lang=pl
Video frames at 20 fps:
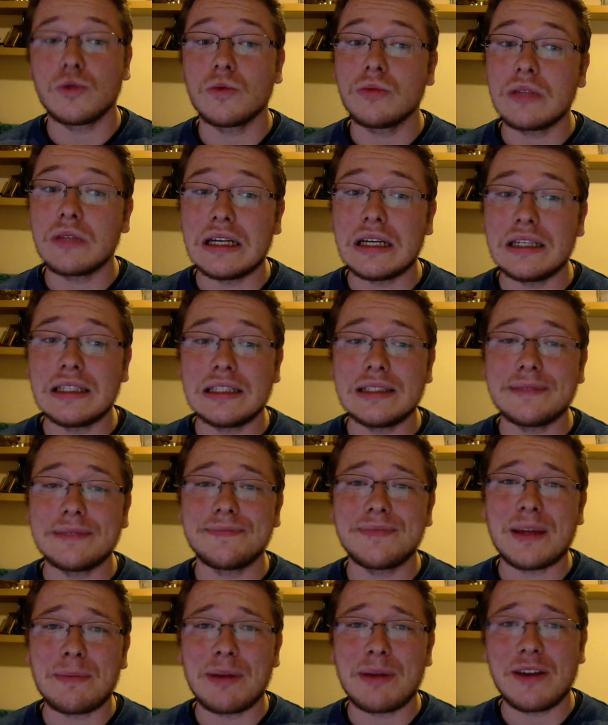Na,
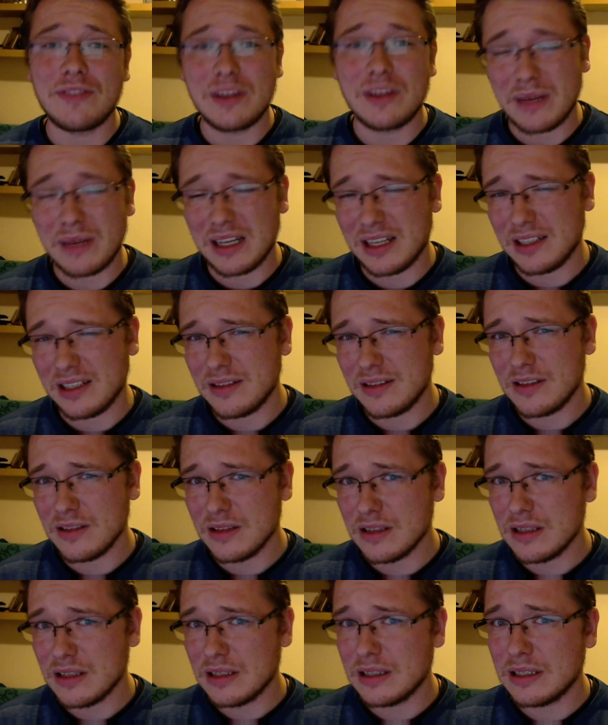naprawdę ma
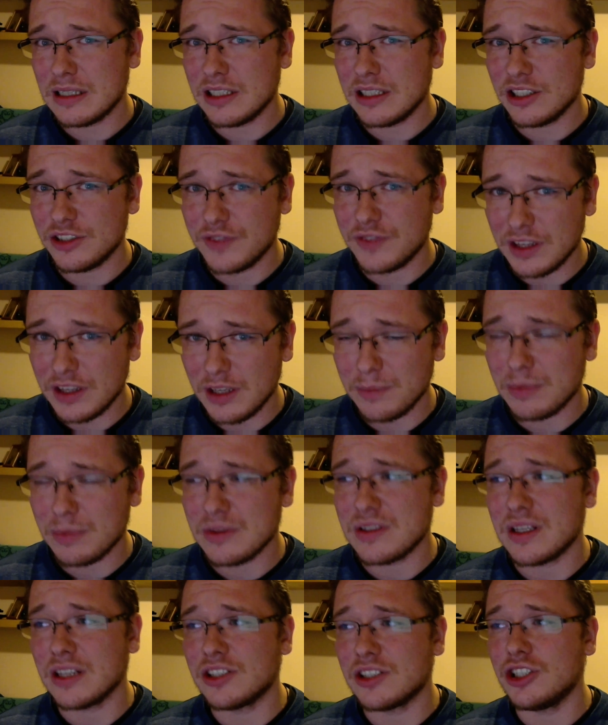świetne
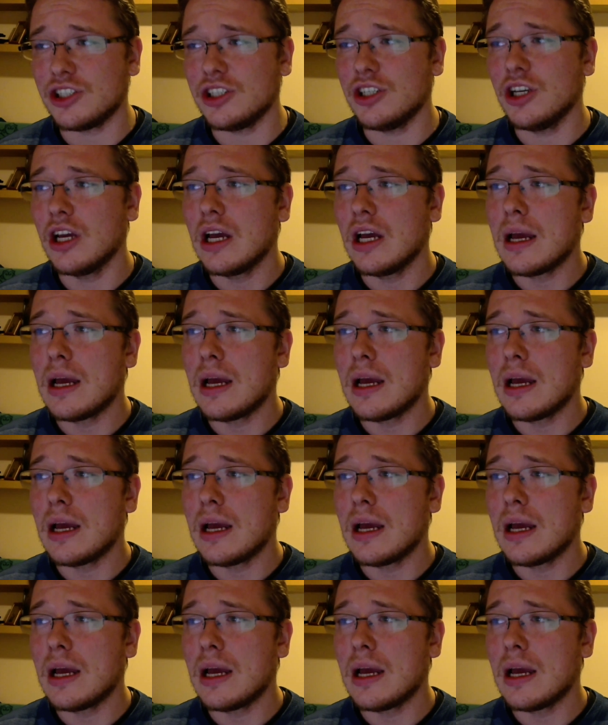postaci,